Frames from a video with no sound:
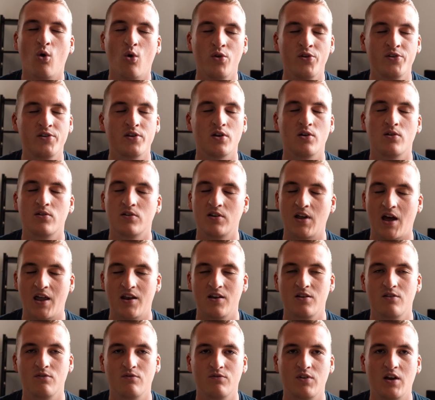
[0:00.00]
Und
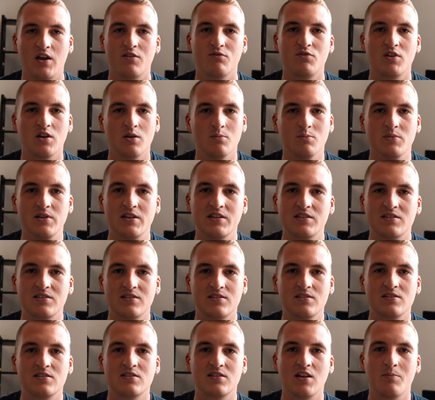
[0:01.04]
dann werden wir im
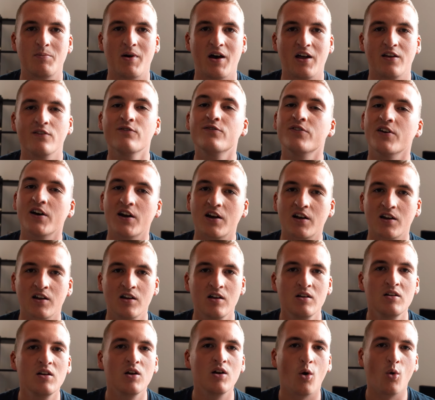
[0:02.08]
nächsten Step anfangen,
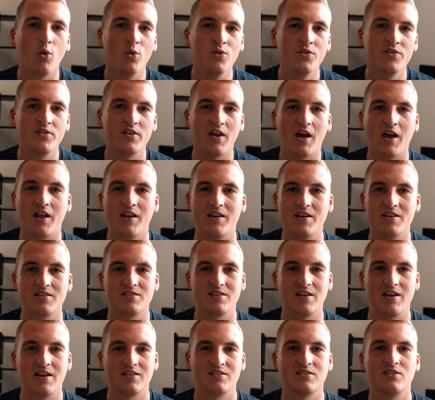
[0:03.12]
uns an das
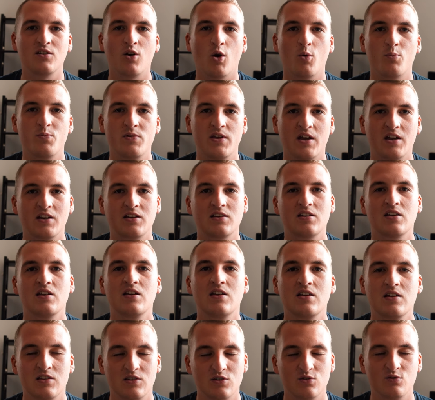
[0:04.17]
erste Objekt
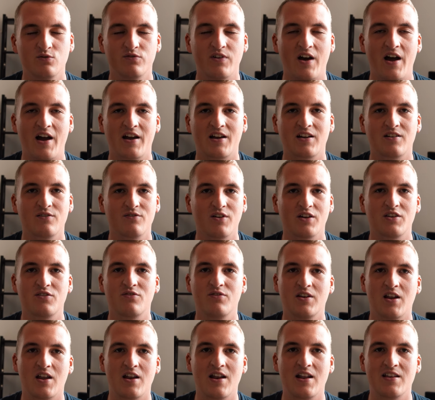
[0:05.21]
zu wagen, was
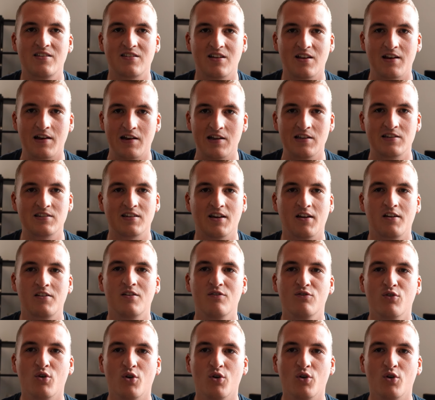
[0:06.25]
wir dann letztendlich zeichnen